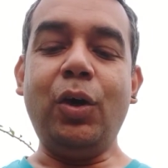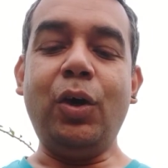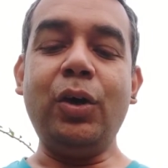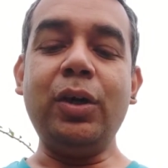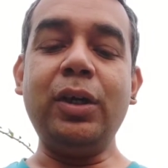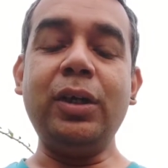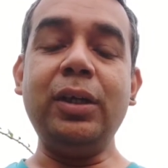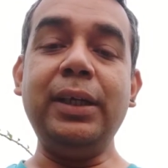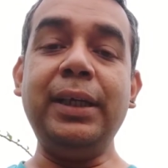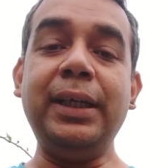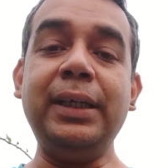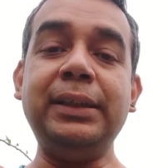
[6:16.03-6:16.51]

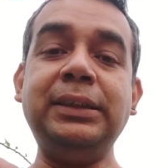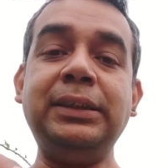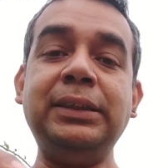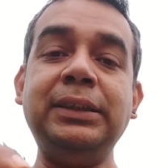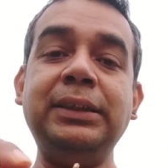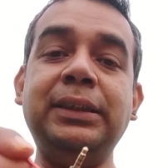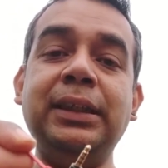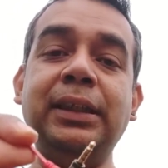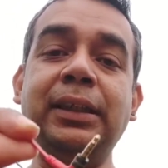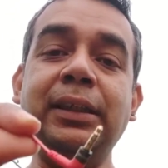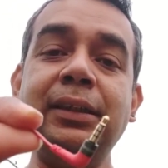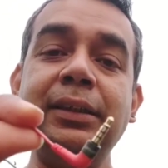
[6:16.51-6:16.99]
और एक
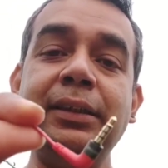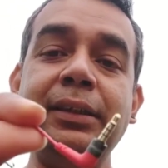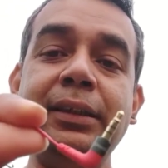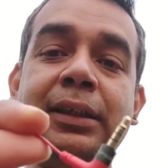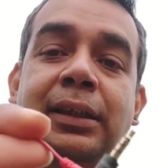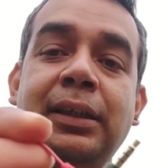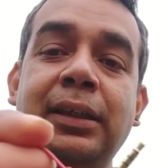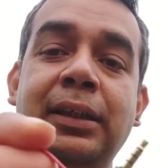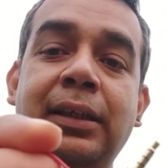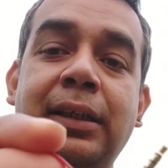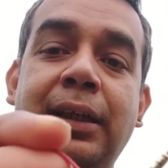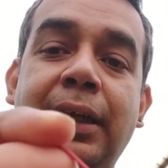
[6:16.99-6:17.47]
चीज़ है
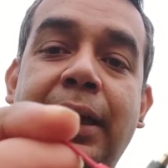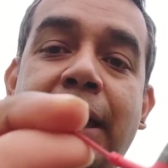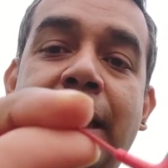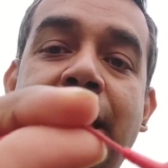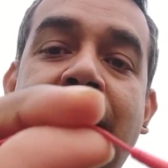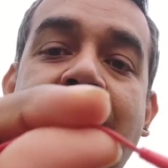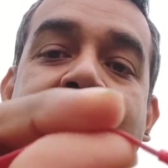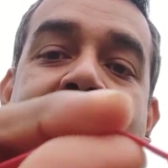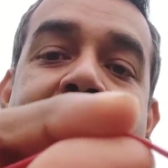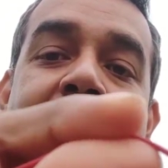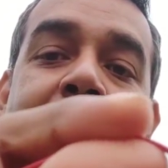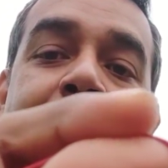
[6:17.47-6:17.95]
ये
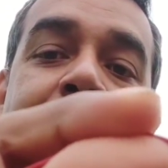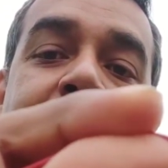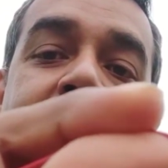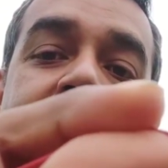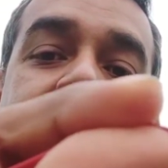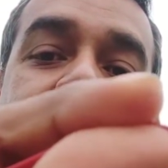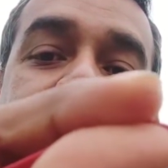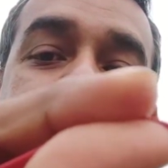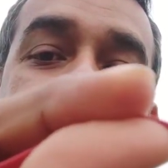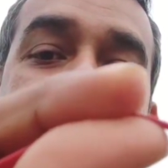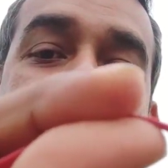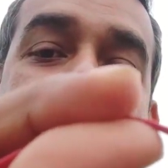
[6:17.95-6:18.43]
एल टाइप
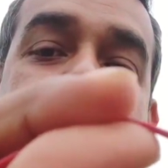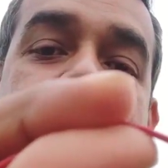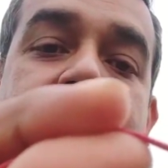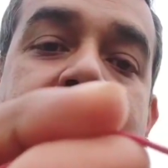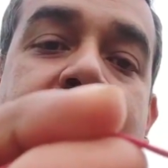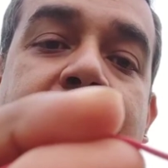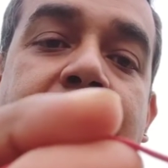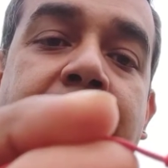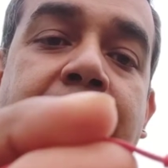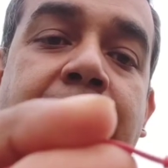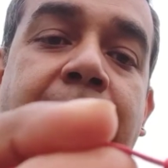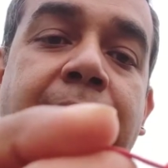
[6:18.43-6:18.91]
का
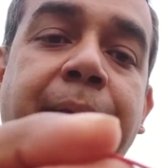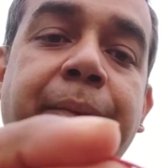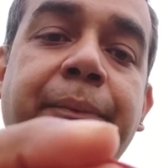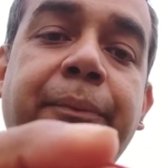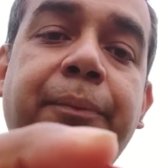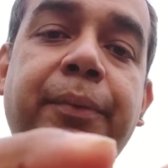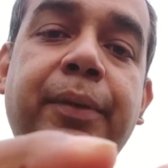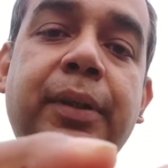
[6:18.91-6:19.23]
ये है